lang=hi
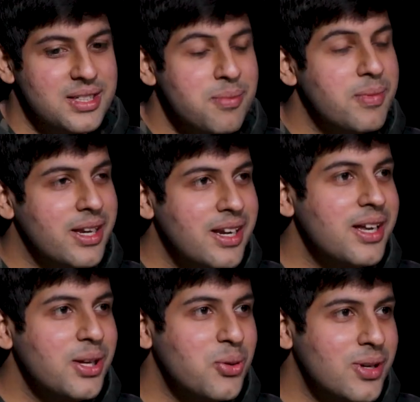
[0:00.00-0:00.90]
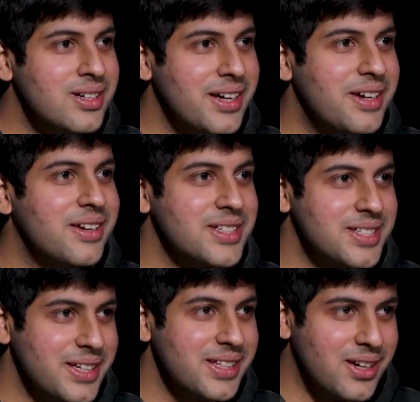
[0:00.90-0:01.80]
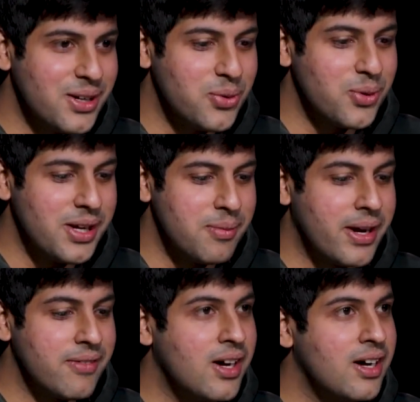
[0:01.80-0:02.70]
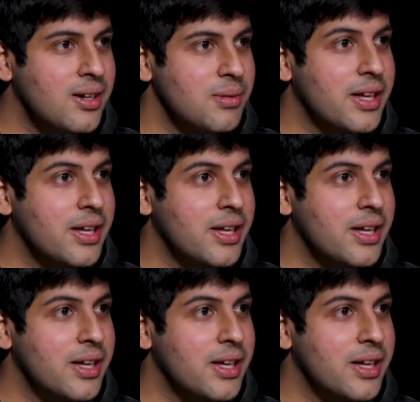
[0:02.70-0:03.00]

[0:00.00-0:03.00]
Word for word: सर मेरे लिए थोड़ा इंटरेस्टिंग था क्योंकि मैं वहाँ